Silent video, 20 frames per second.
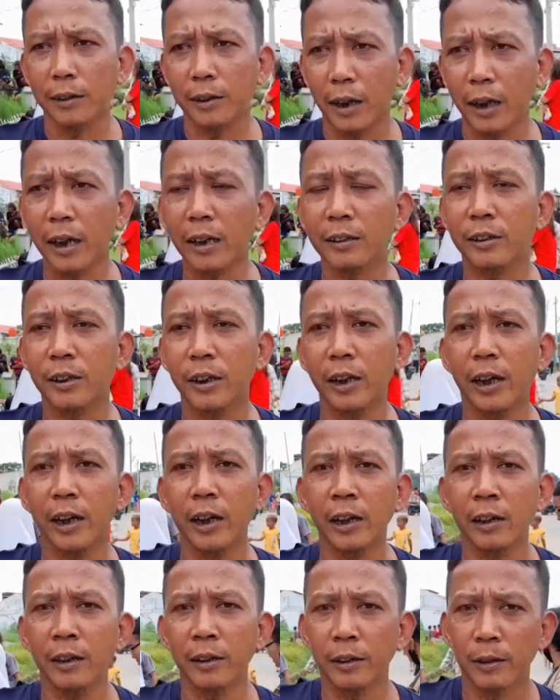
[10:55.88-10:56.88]
sering sih,
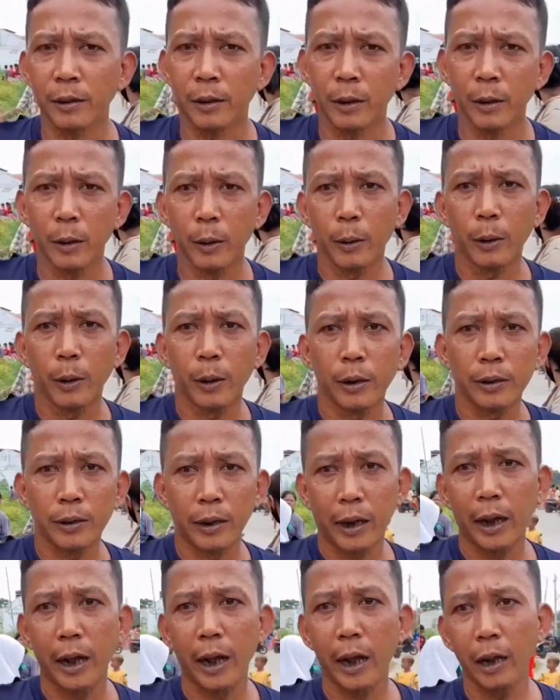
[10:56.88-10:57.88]

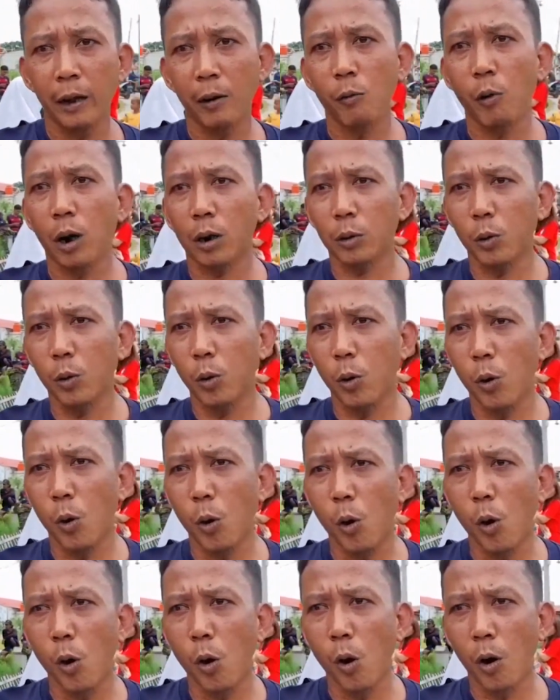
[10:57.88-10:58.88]
sering waktu
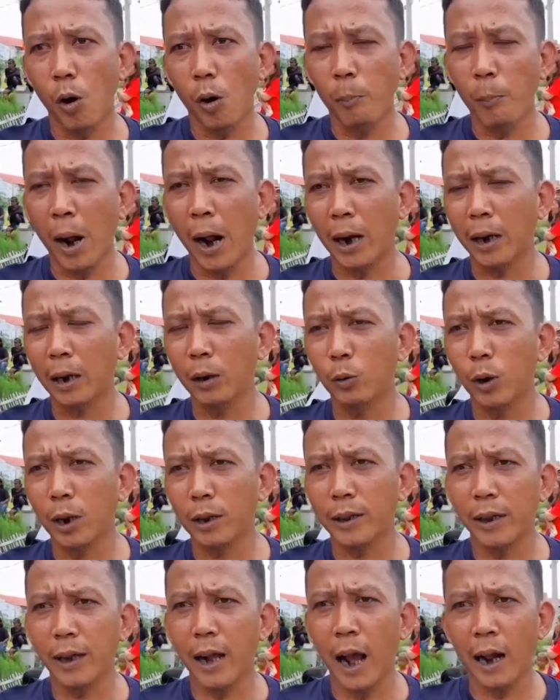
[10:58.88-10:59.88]
kemarin udah
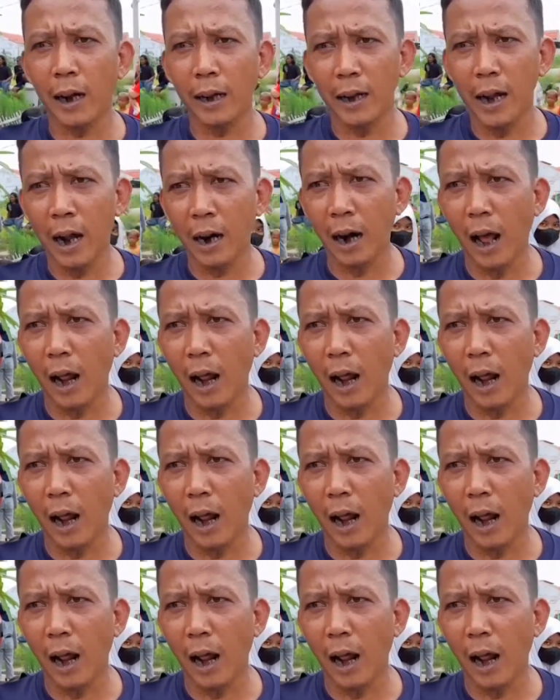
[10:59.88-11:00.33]
tiga hari yang